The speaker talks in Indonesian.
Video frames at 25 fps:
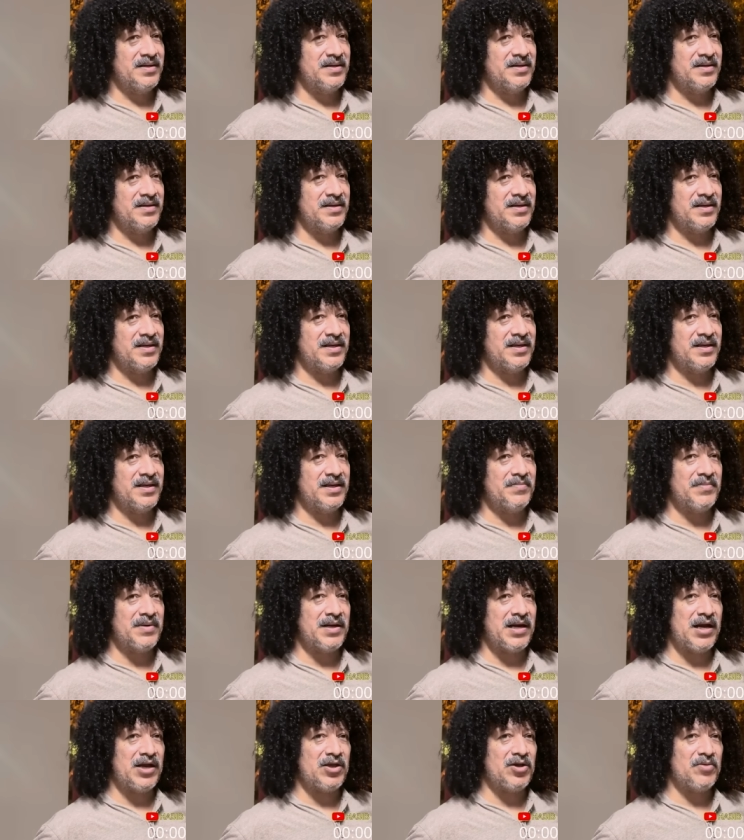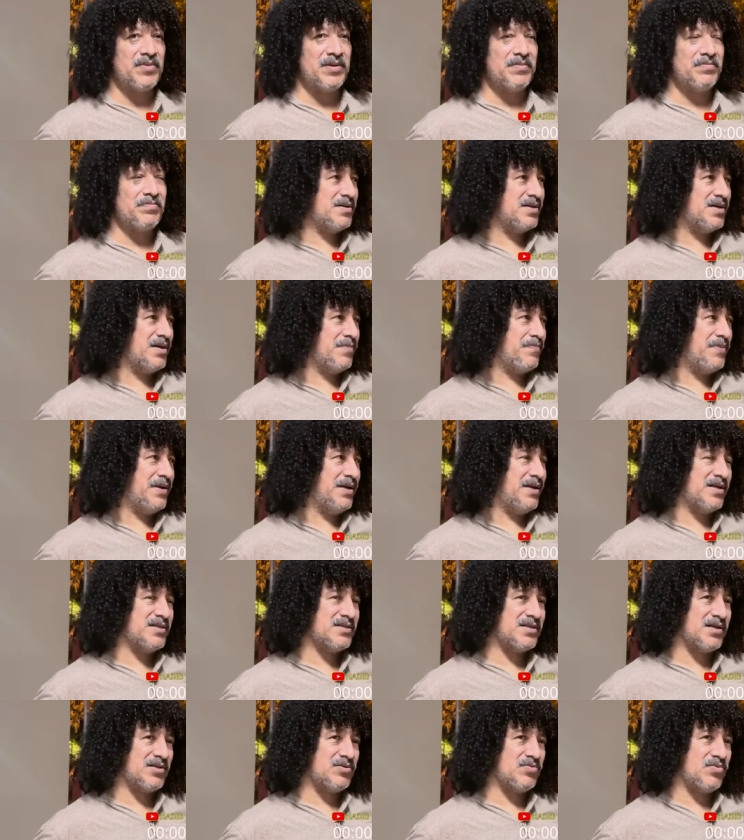Negeri ini mengayomi lebih
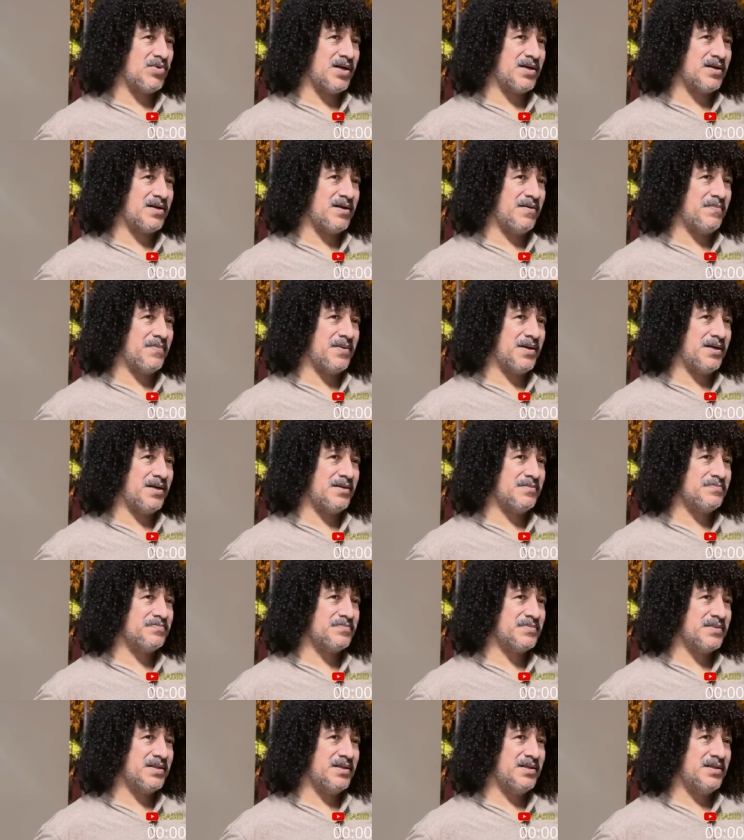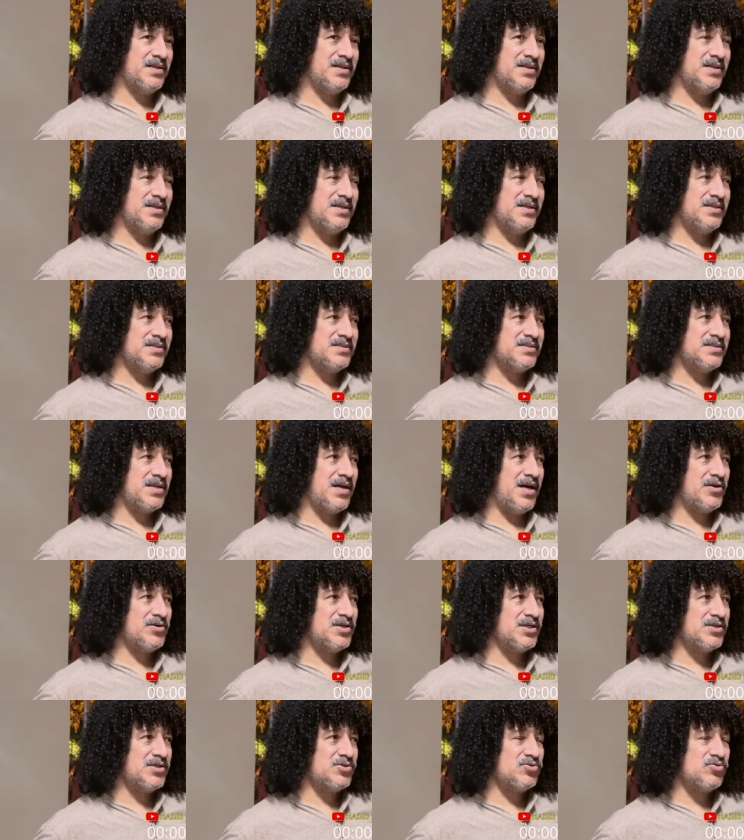dari satu agama.
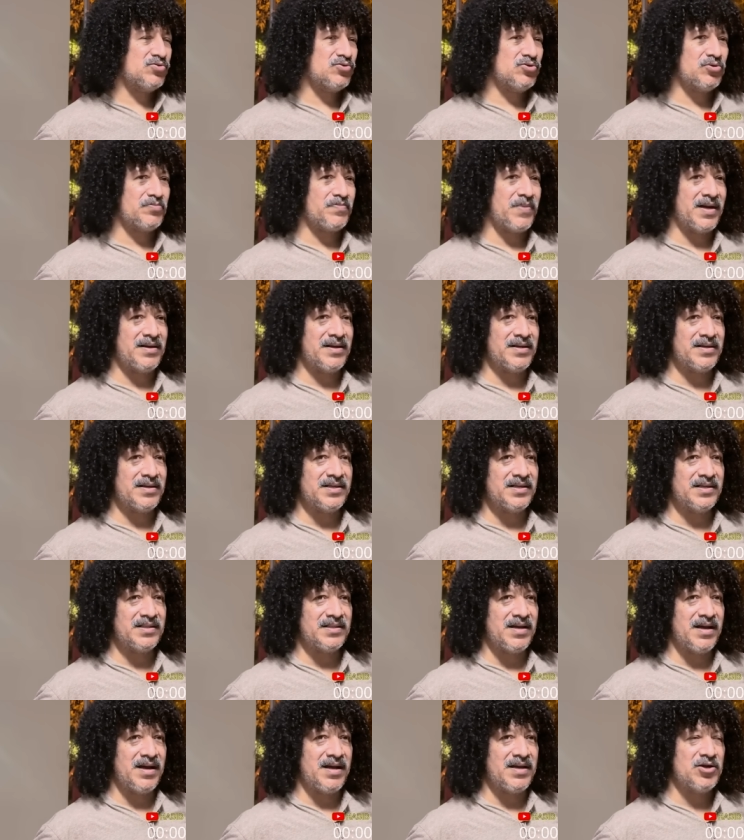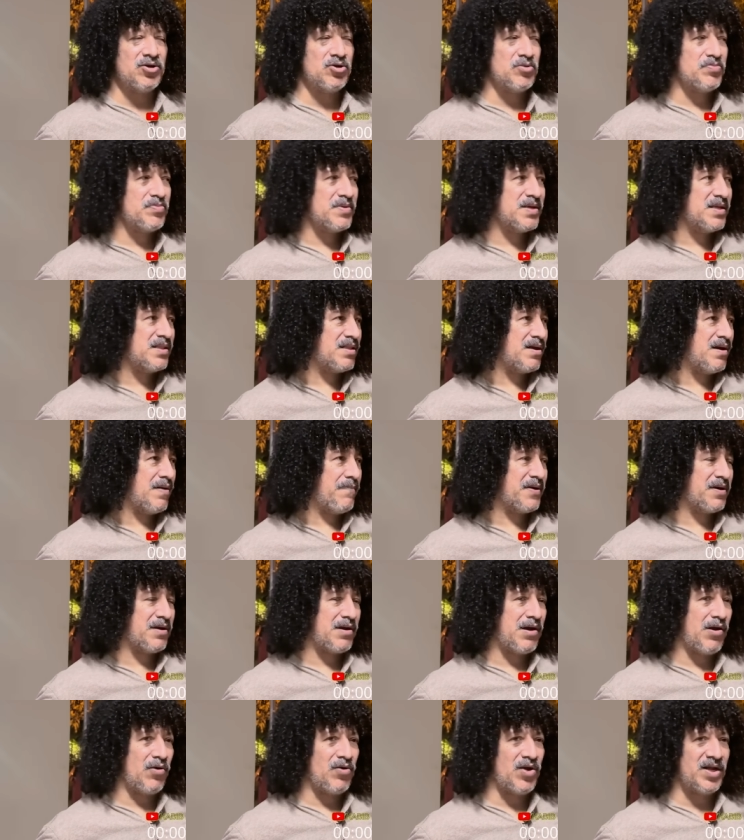Seharusnya sudut pandang kita, hidup kita,
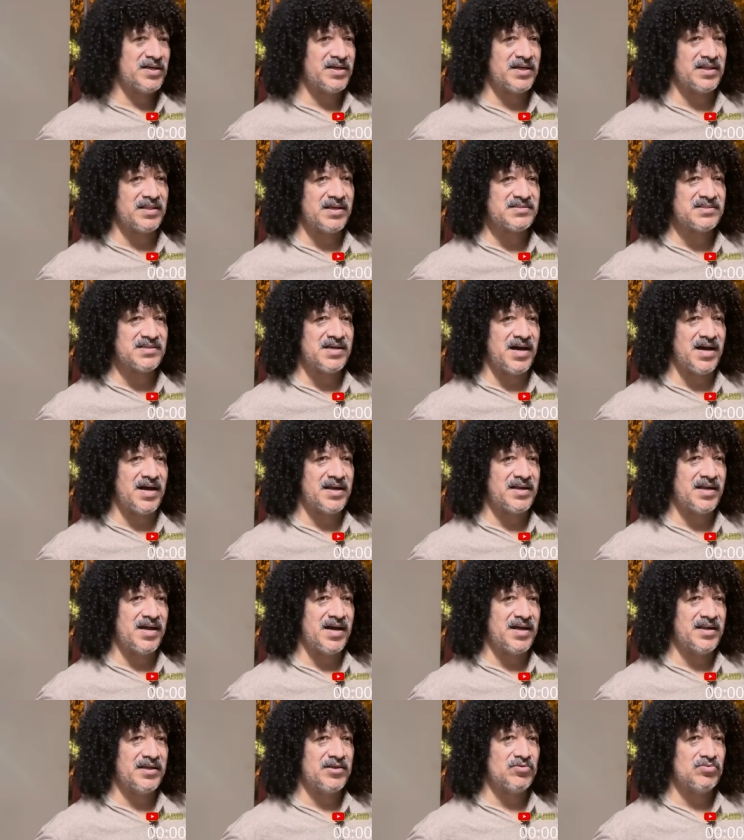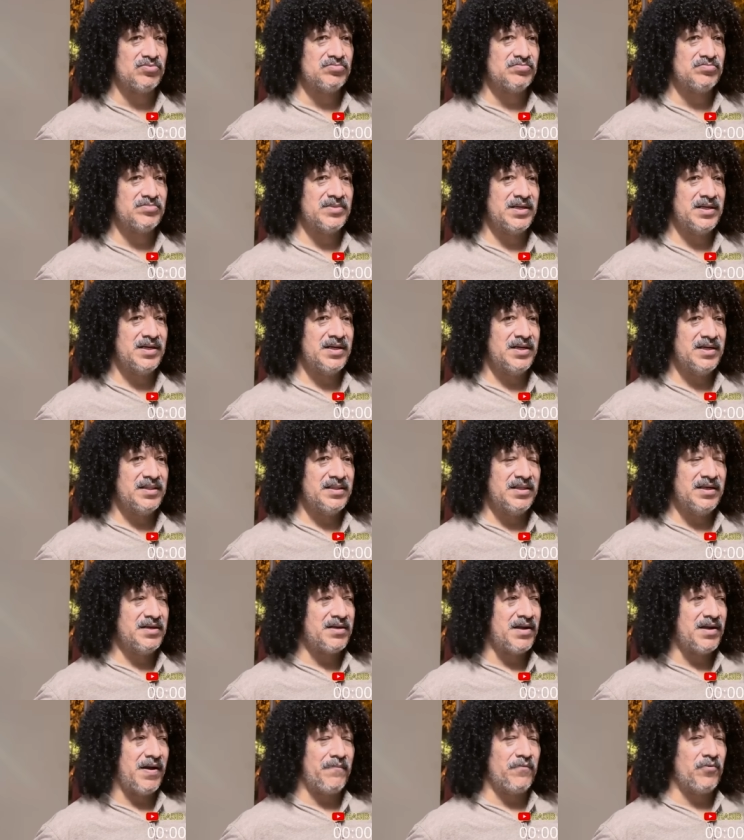pergaulan kita sehari-hari itu
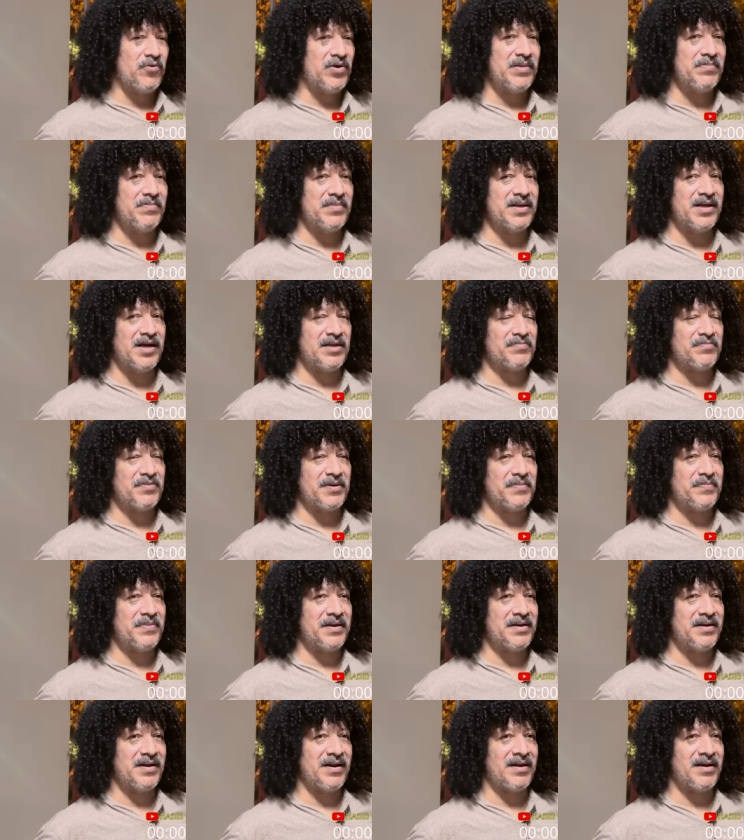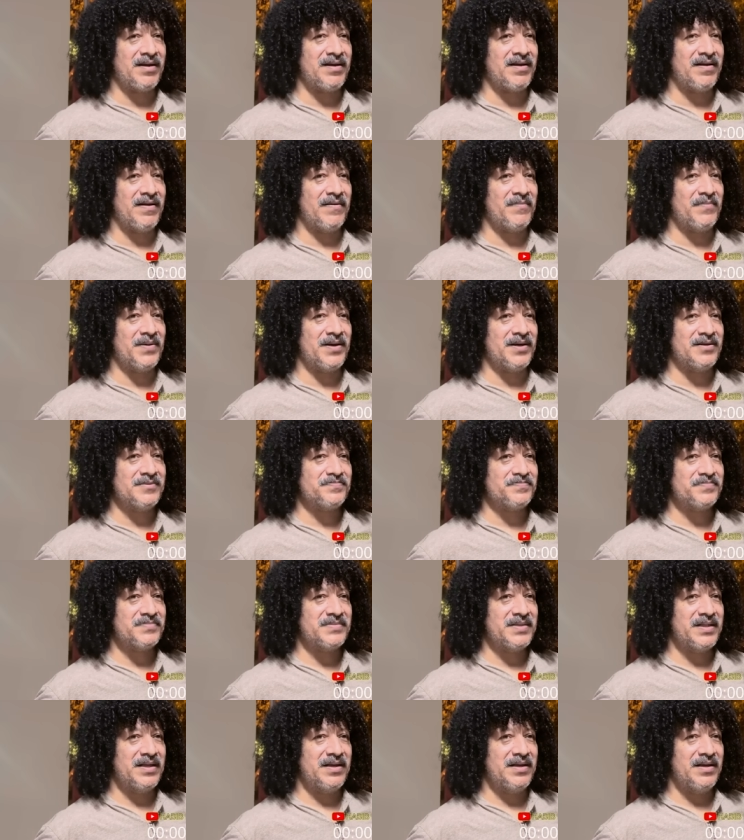tidak boleh melihat perbedaan agama.
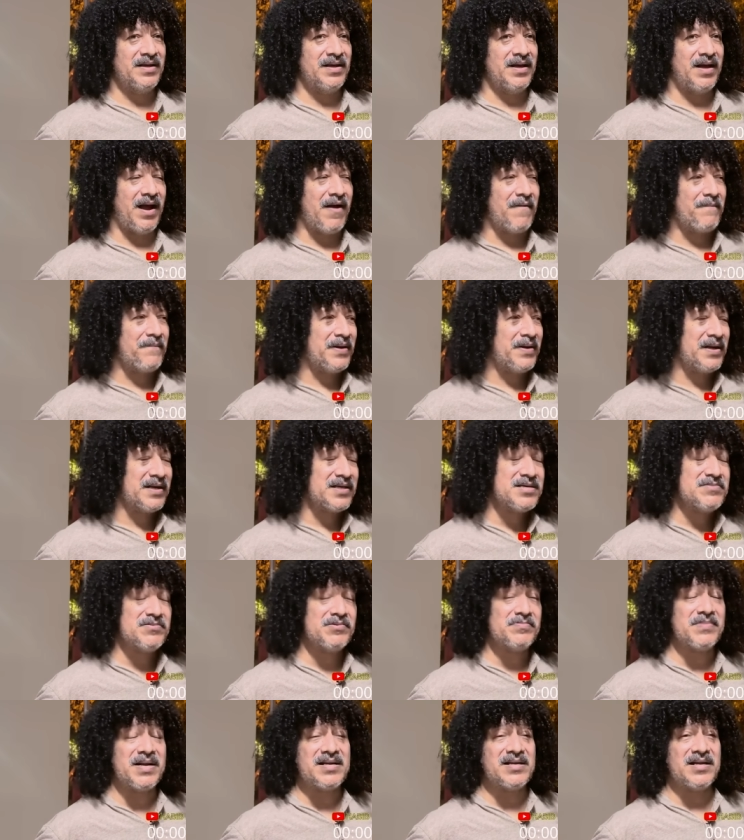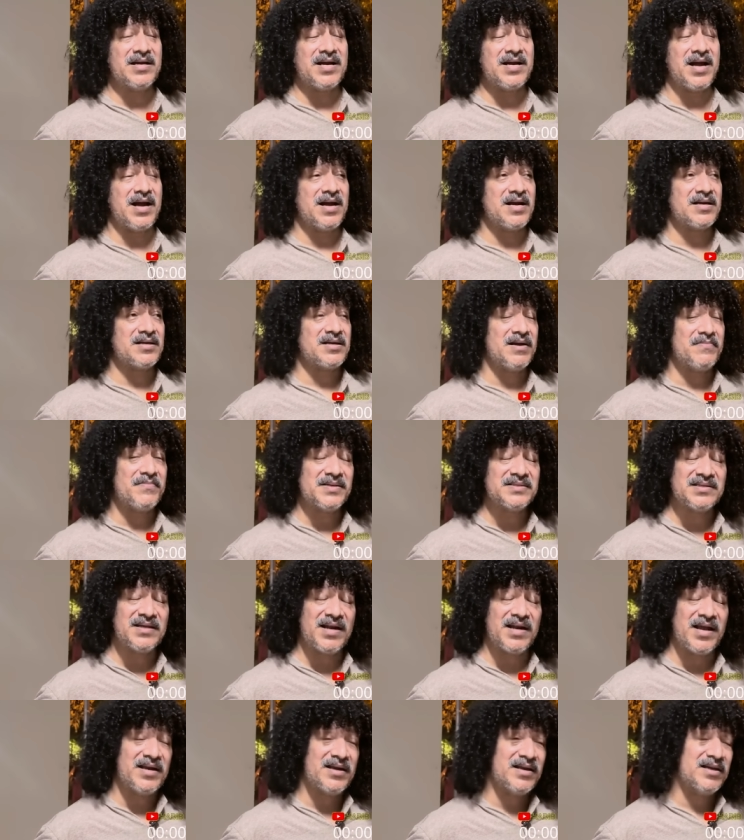Apalagi memandang agama
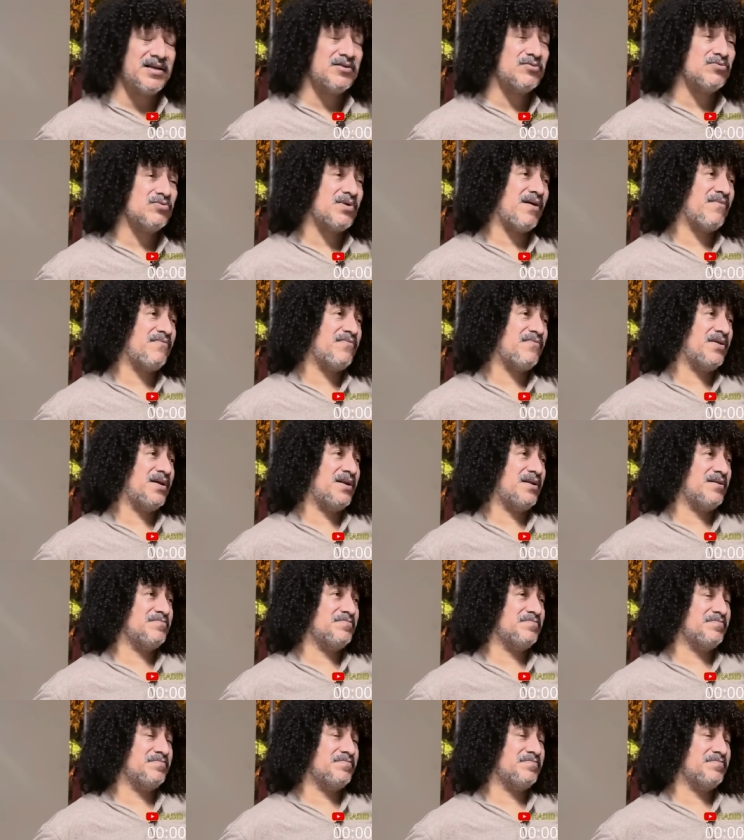selainnya itu kafir.